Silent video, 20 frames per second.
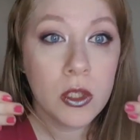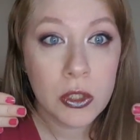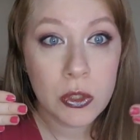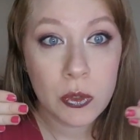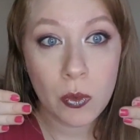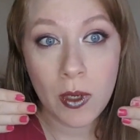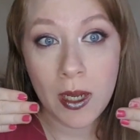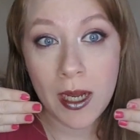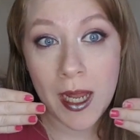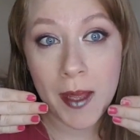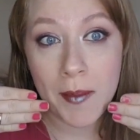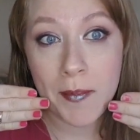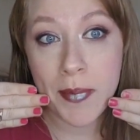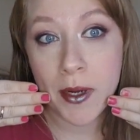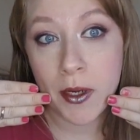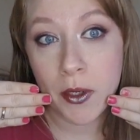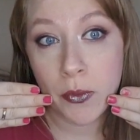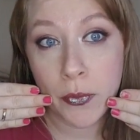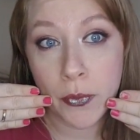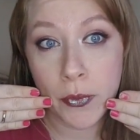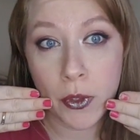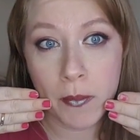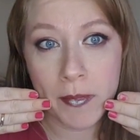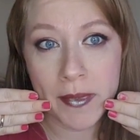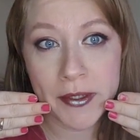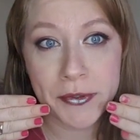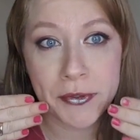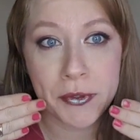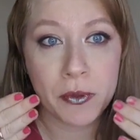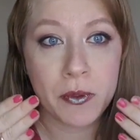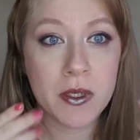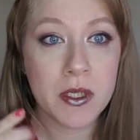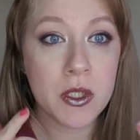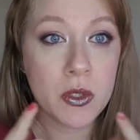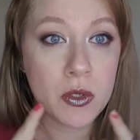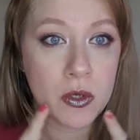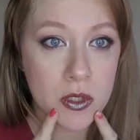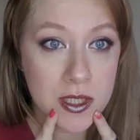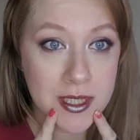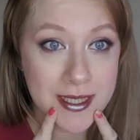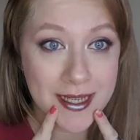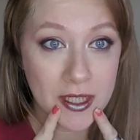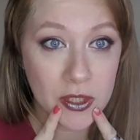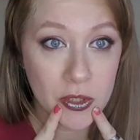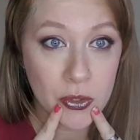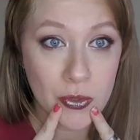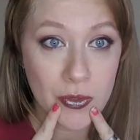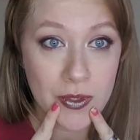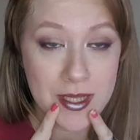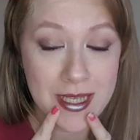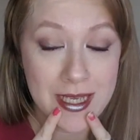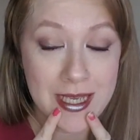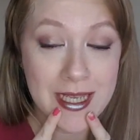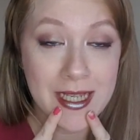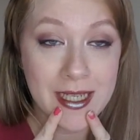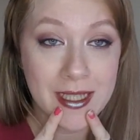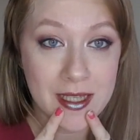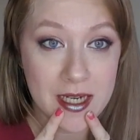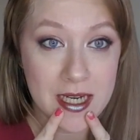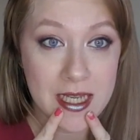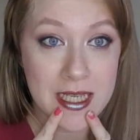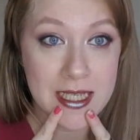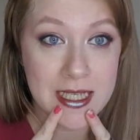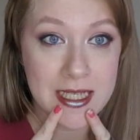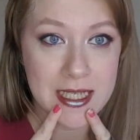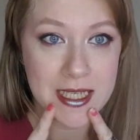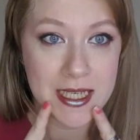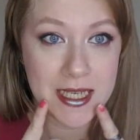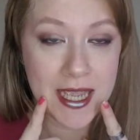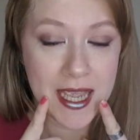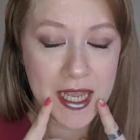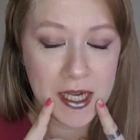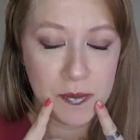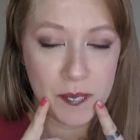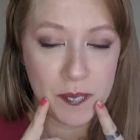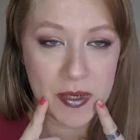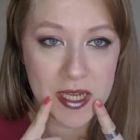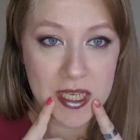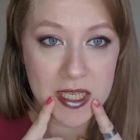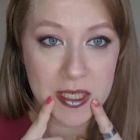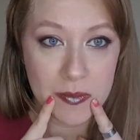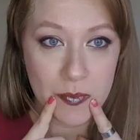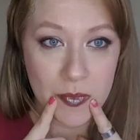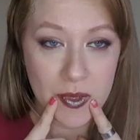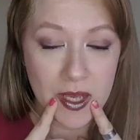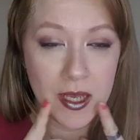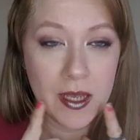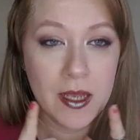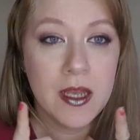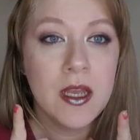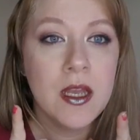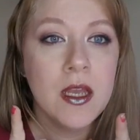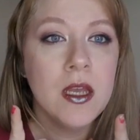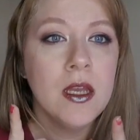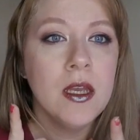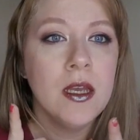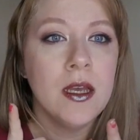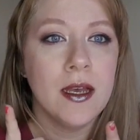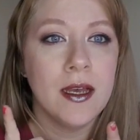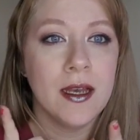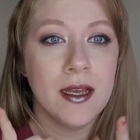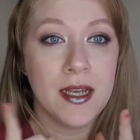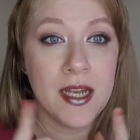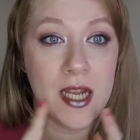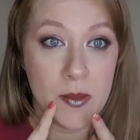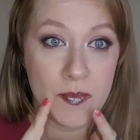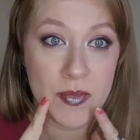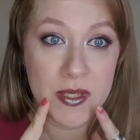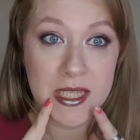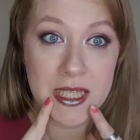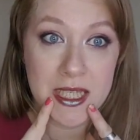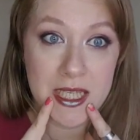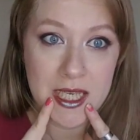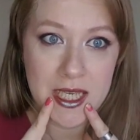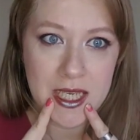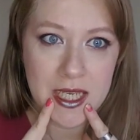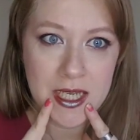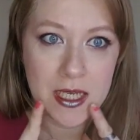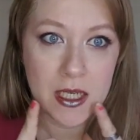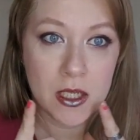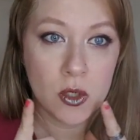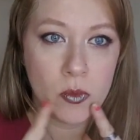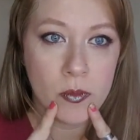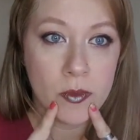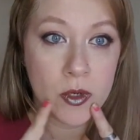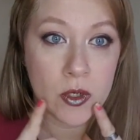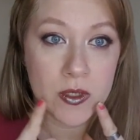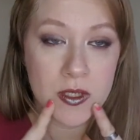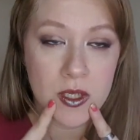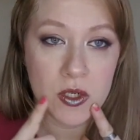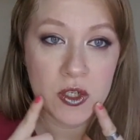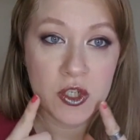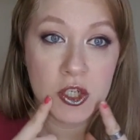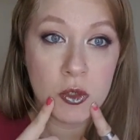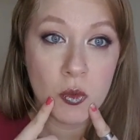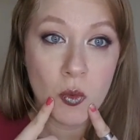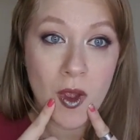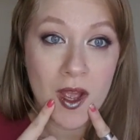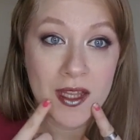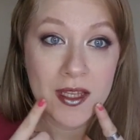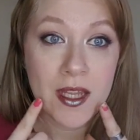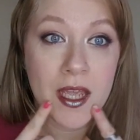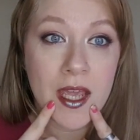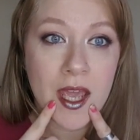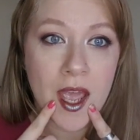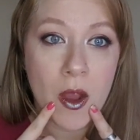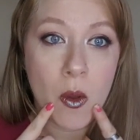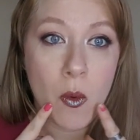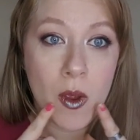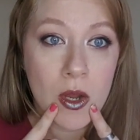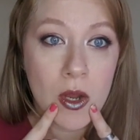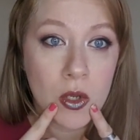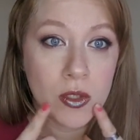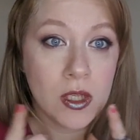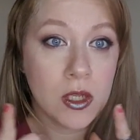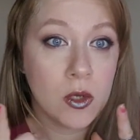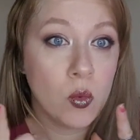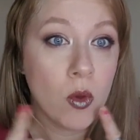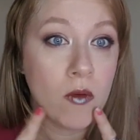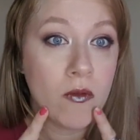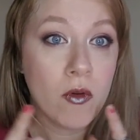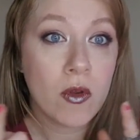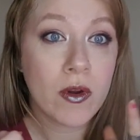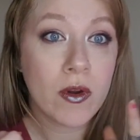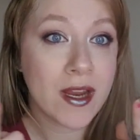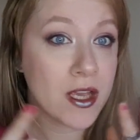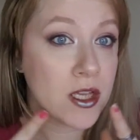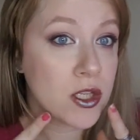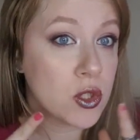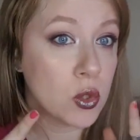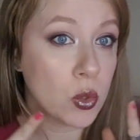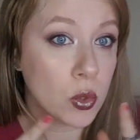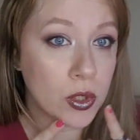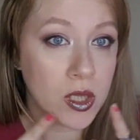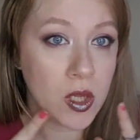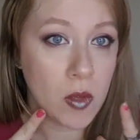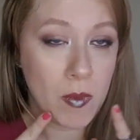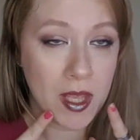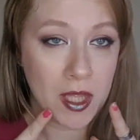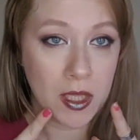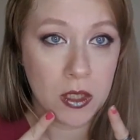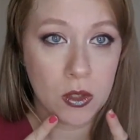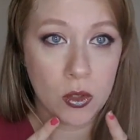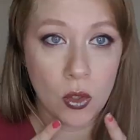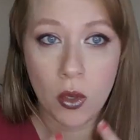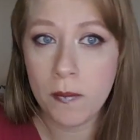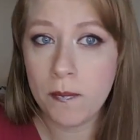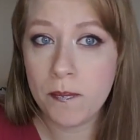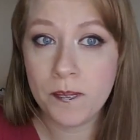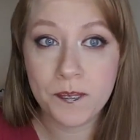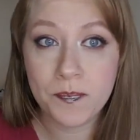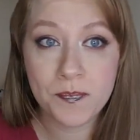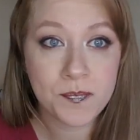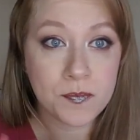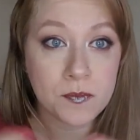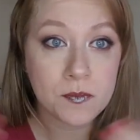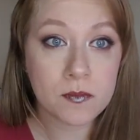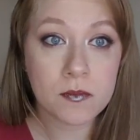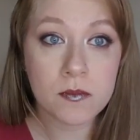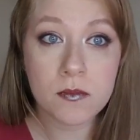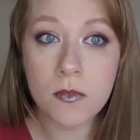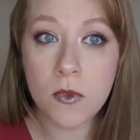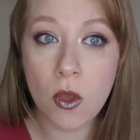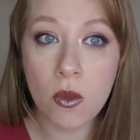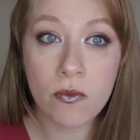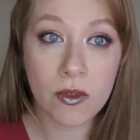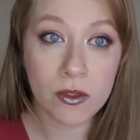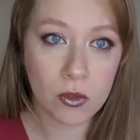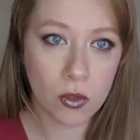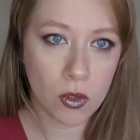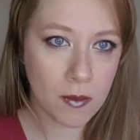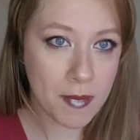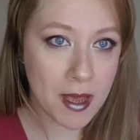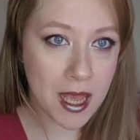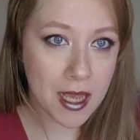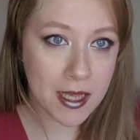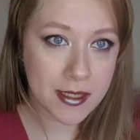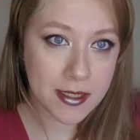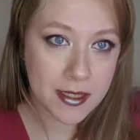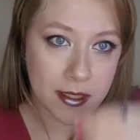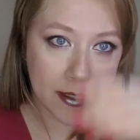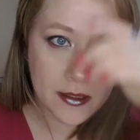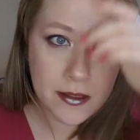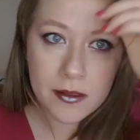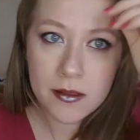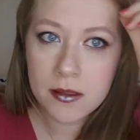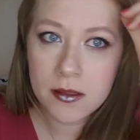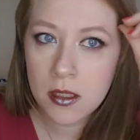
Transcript: sulle labbra in cui ho messo questo rossetto di Catrice, che è il Prism uh, Lipstick numero 050, che è quello del nuovo riassortimento. Ho fatto la base,